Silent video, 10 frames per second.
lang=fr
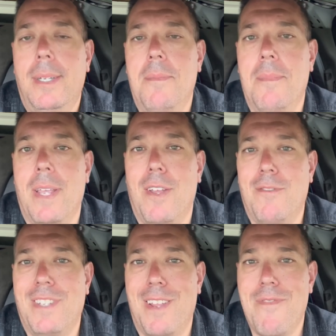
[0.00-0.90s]
Mais
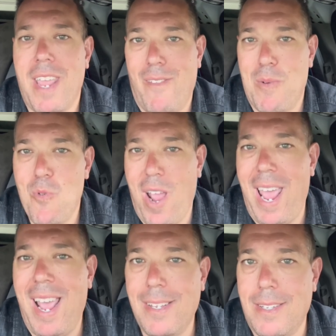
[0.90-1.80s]
vous allez venir avec moi
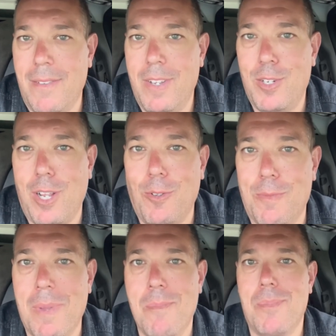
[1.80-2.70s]
assez vite, j'en
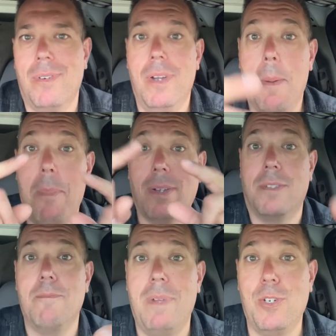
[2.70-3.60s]
doute même pas.
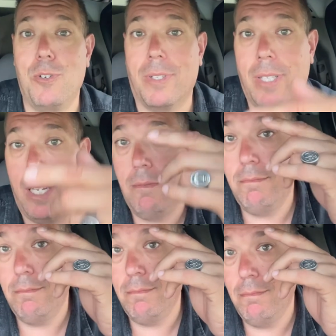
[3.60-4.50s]
Passez une belle journée.
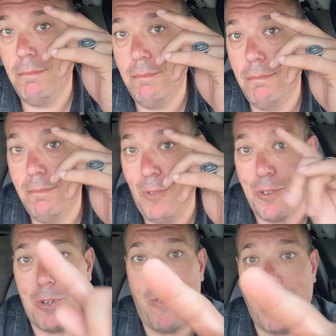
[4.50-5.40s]
On
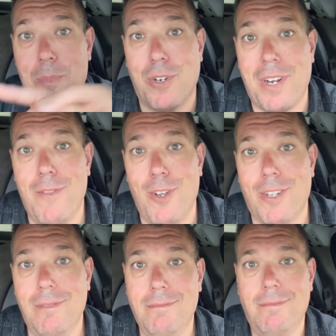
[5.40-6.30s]
se revoit dans le prochain
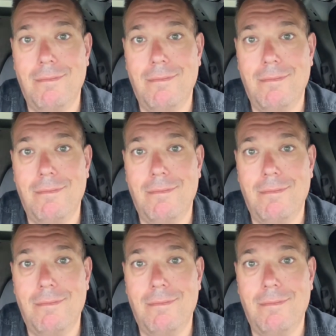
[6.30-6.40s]
vlog.